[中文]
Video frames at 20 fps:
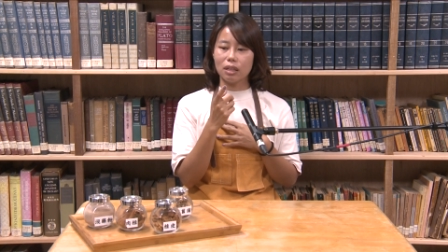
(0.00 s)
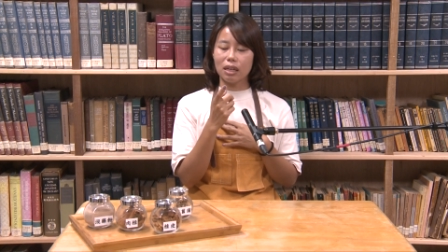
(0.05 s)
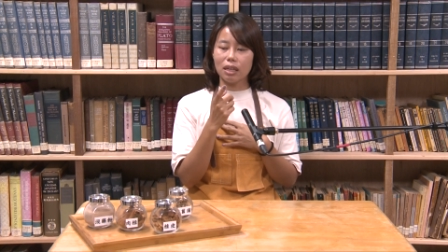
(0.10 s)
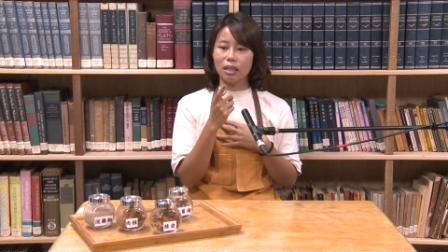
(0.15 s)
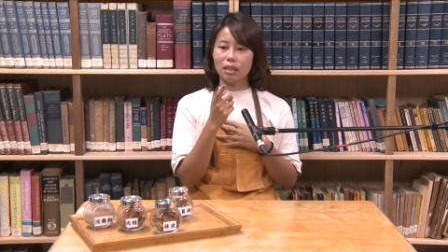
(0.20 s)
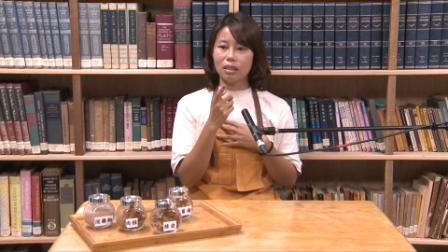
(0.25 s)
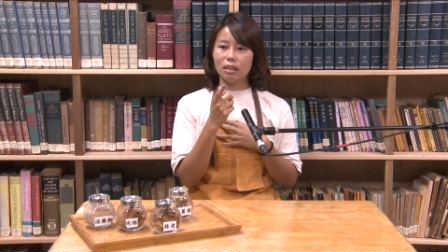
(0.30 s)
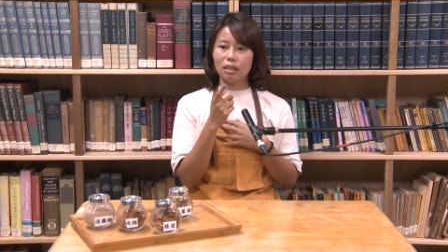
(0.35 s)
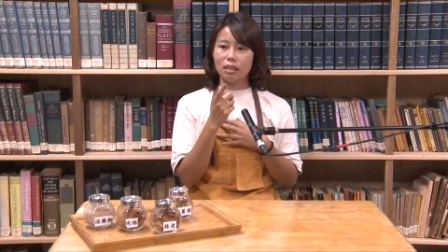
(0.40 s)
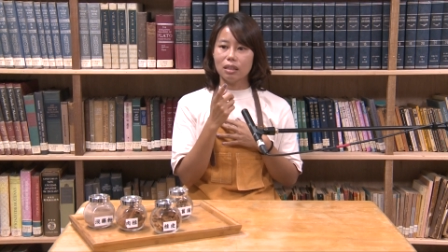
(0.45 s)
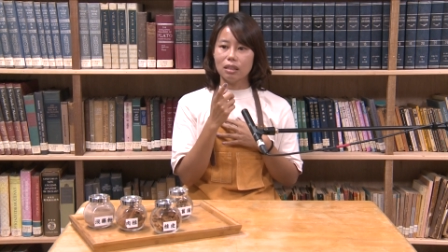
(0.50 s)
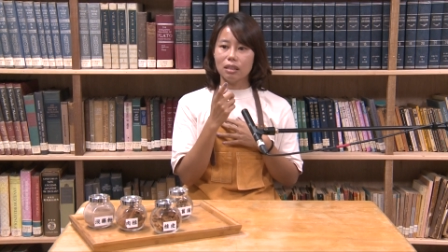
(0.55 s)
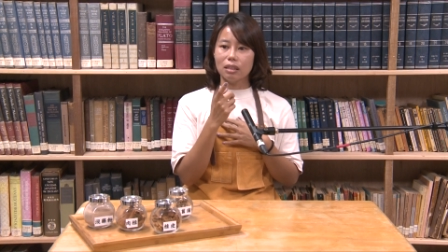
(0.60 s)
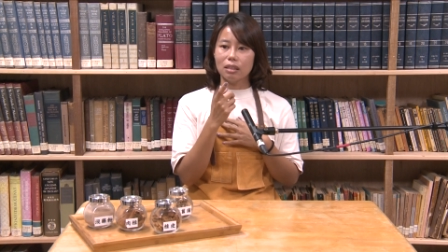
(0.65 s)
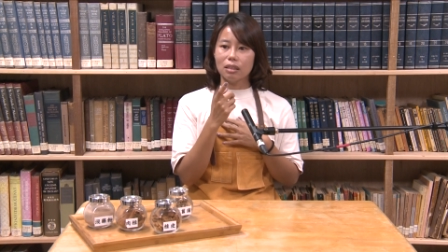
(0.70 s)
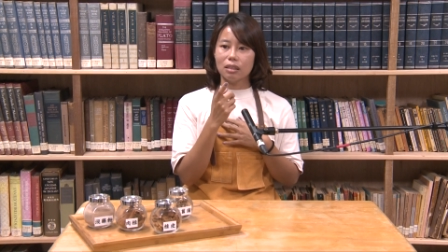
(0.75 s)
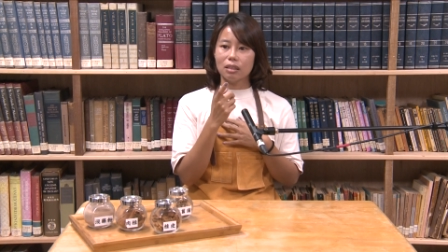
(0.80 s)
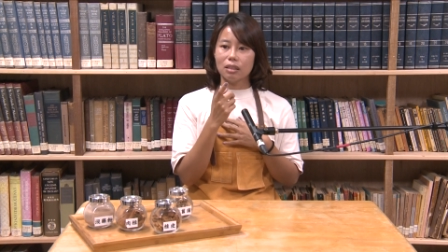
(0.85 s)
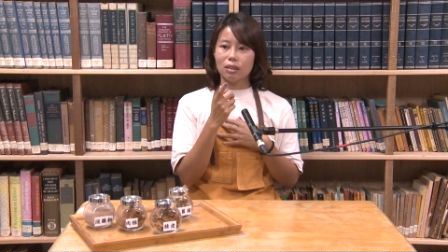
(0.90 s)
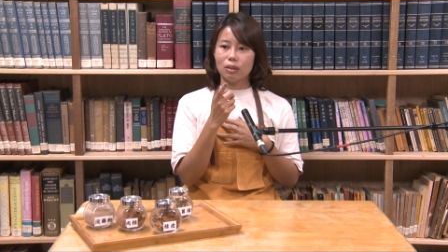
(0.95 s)
哎，
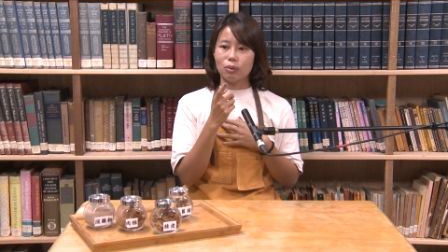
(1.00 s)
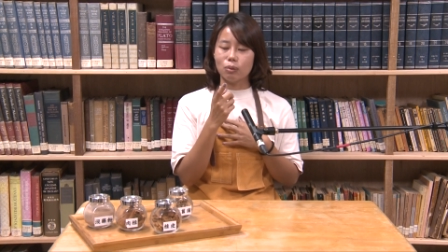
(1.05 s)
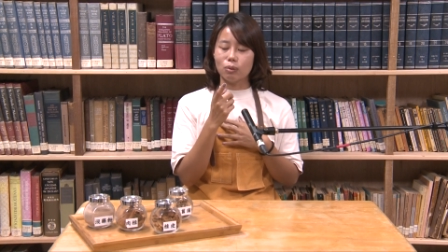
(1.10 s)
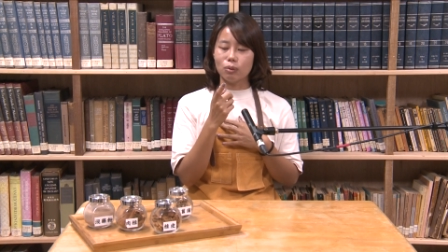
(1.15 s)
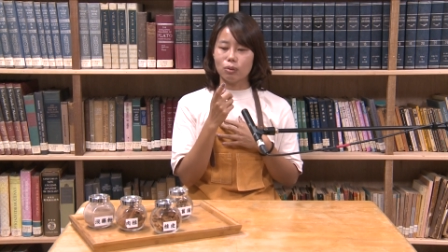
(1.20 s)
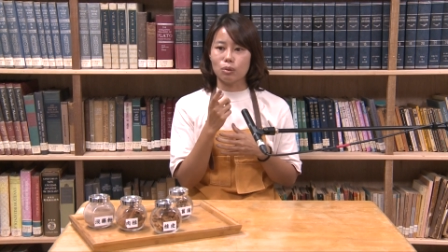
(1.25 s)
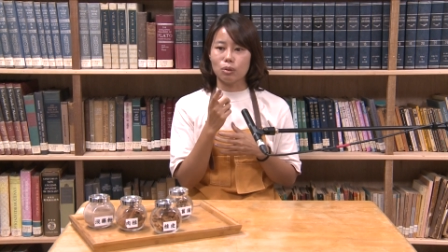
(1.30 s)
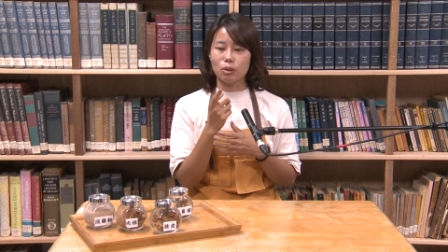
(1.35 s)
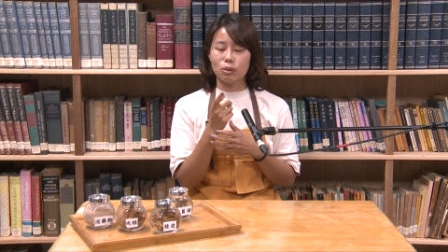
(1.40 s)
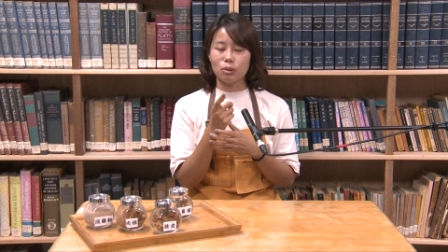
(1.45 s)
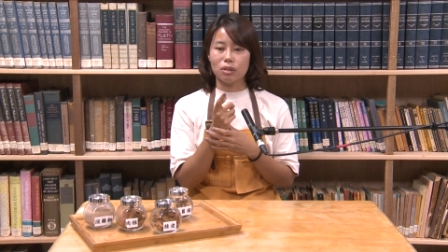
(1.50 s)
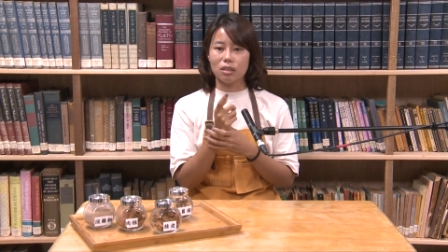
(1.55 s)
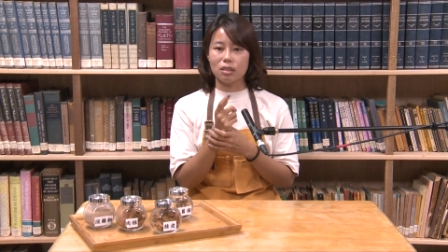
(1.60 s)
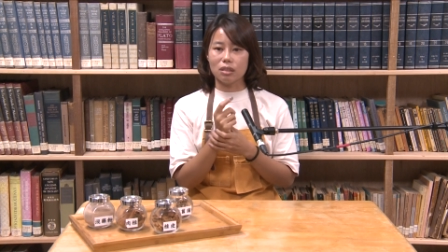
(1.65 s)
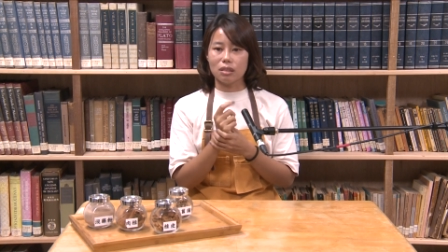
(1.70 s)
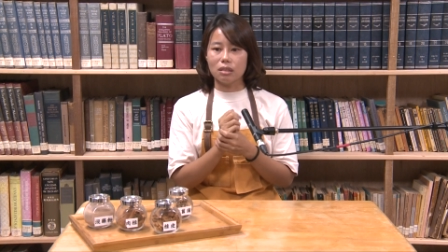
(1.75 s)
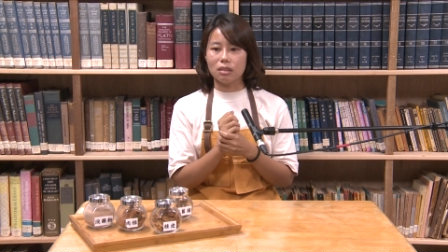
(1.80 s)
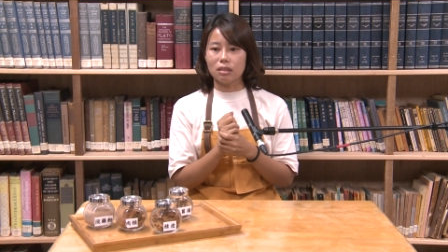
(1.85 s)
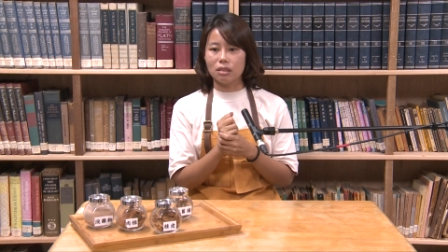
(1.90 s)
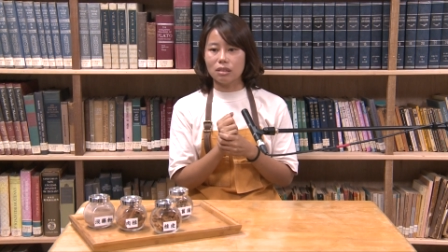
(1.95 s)
我确确
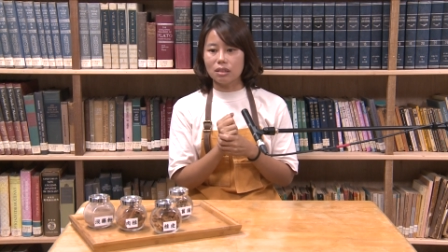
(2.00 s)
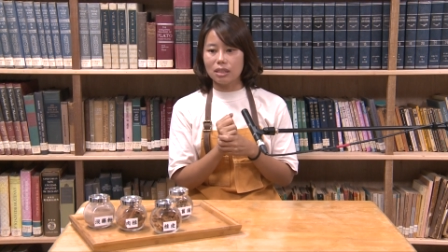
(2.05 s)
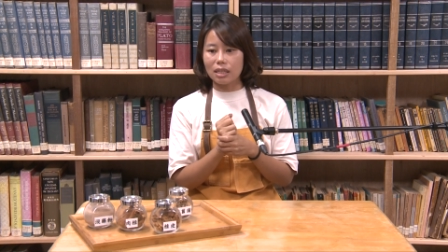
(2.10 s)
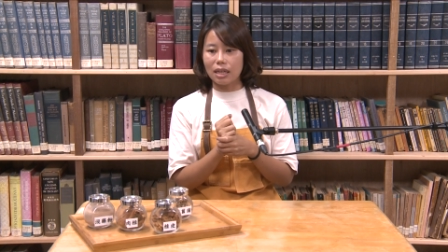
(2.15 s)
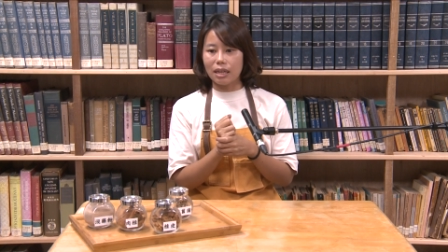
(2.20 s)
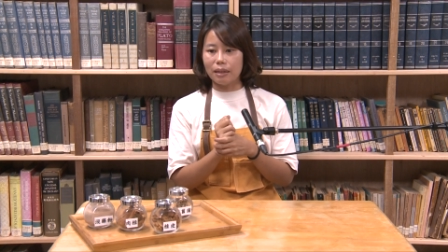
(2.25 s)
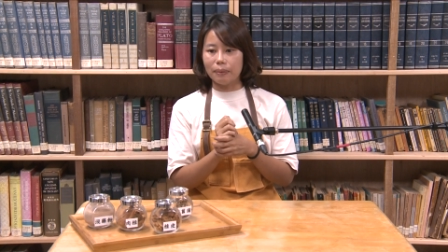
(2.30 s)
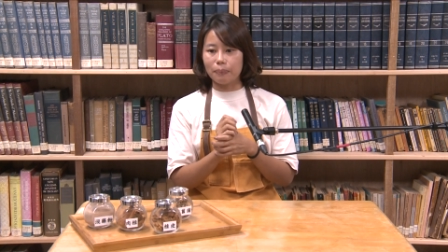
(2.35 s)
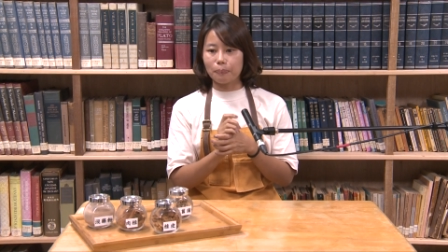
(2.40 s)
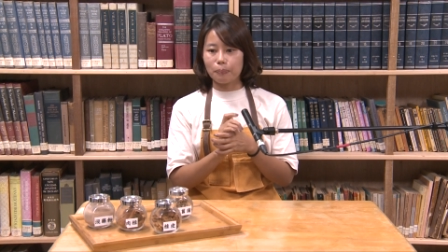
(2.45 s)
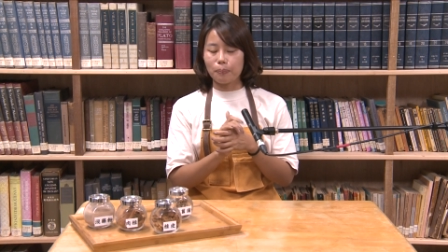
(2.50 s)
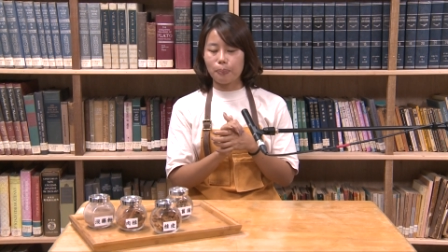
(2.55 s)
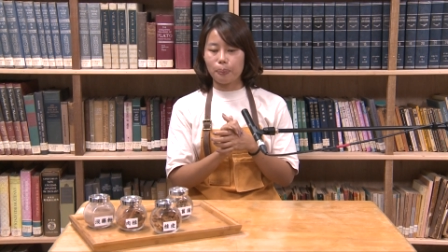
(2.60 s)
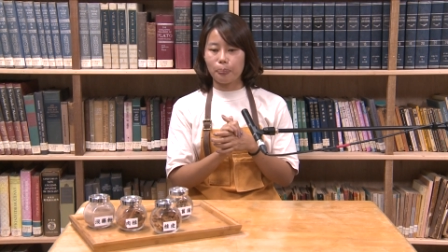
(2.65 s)
实实在